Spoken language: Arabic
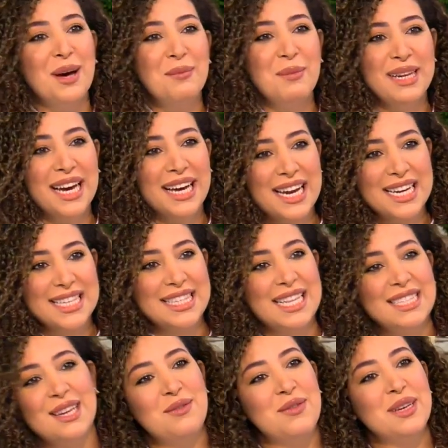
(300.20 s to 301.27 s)
باللي انا
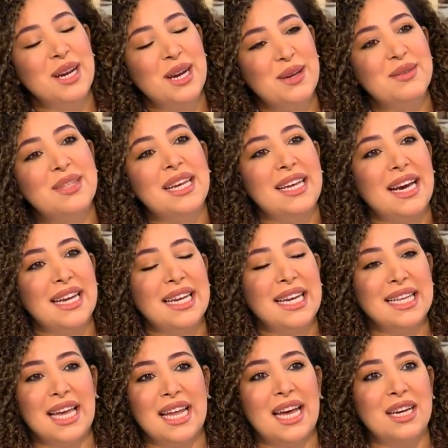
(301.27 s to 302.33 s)
نزلت الفكره نفسها اللي انا
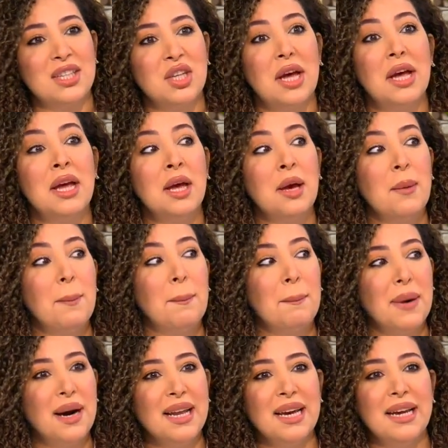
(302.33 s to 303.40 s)
كنت قاعد اناقشها
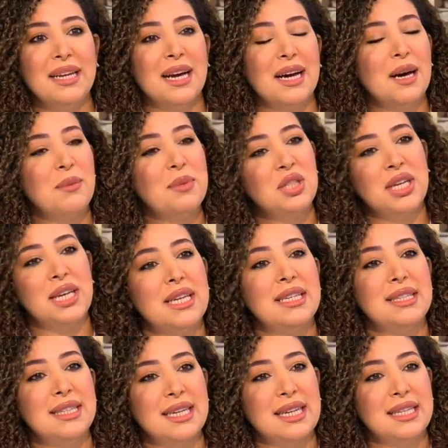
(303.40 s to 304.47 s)
ما لها علاقه بالشيء
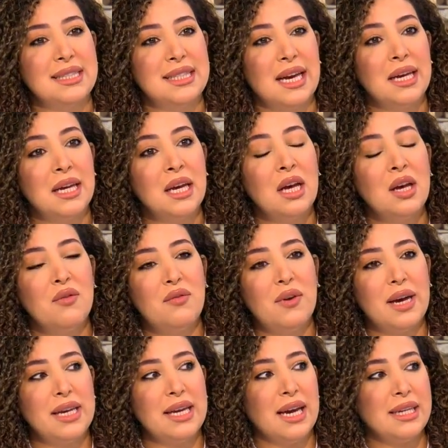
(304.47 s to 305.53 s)
انت قلته
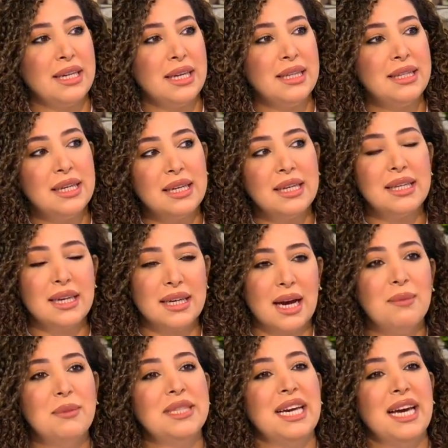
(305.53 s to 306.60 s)
فيعني انت تقدر
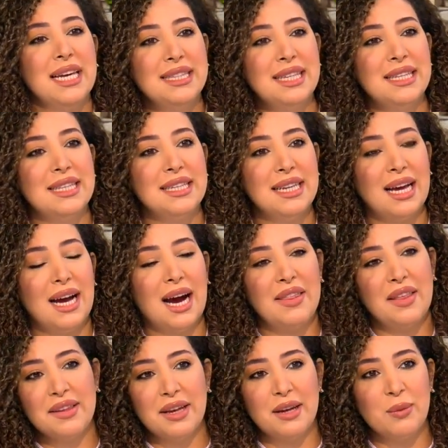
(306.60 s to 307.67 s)
هم تحدد ان هذا
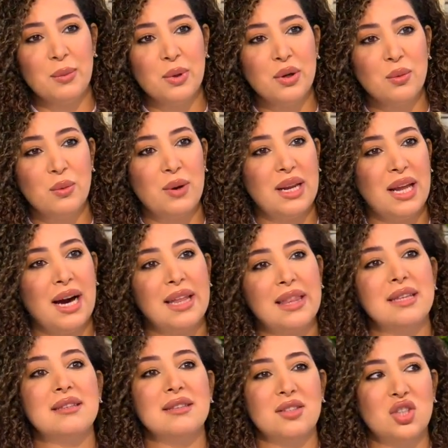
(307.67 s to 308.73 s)
تنمر ولا هذا
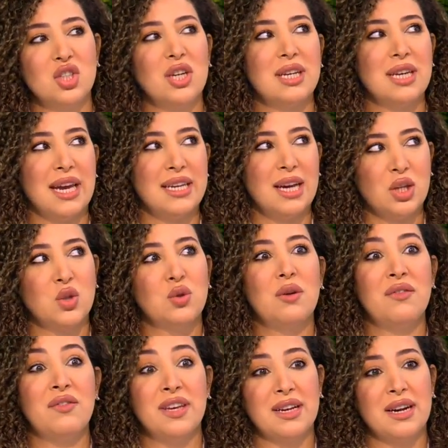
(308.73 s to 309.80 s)
صدق قاعد يناقشون
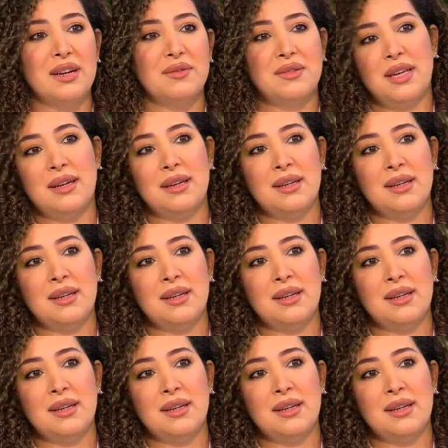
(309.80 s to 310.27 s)
الفكره نفسها